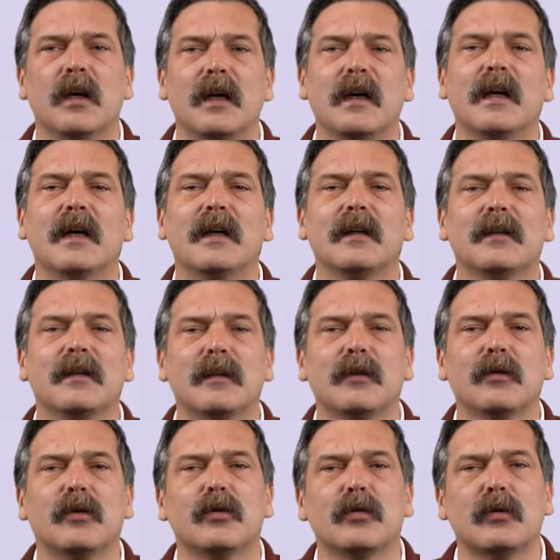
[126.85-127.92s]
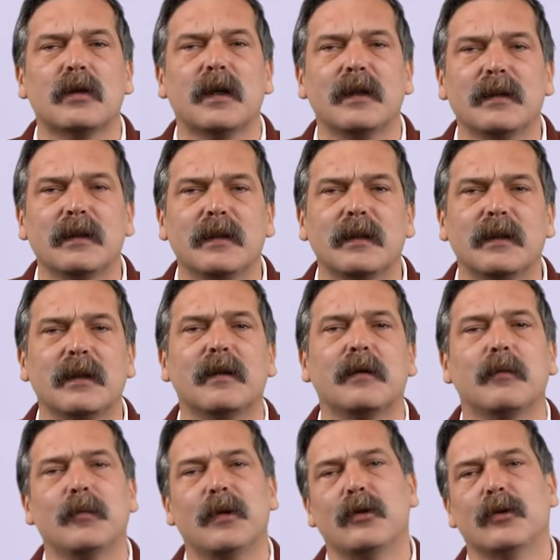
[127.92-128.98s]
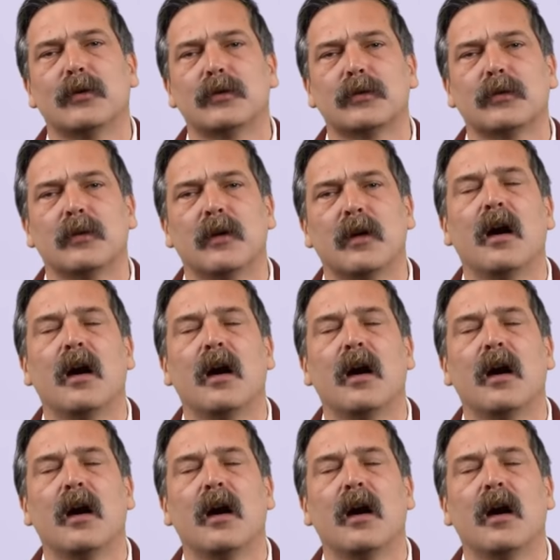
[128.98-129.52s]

ihanetlerin örgütlendiğini de biliyoruz.